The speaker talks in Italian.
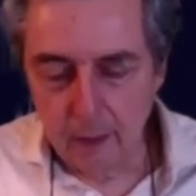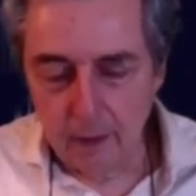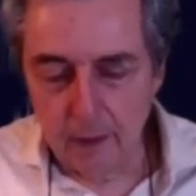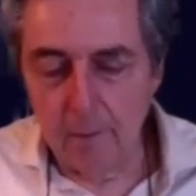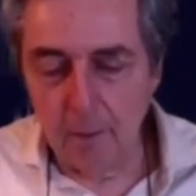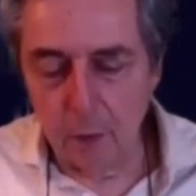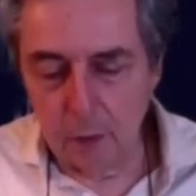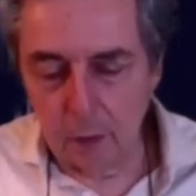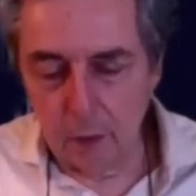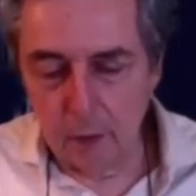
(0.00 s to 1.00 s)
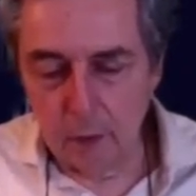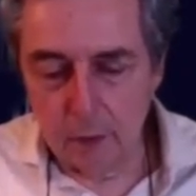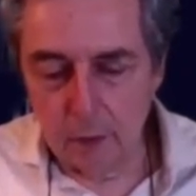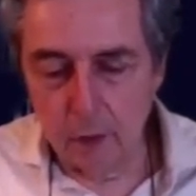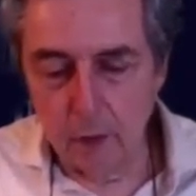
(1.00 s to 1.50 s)
il motto
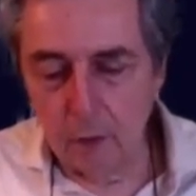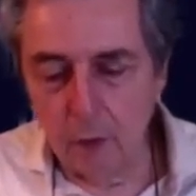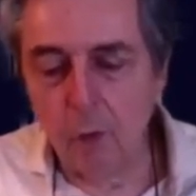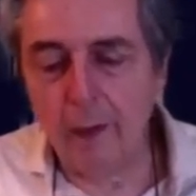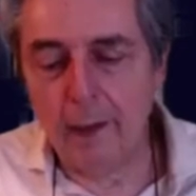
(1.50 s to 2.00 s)
non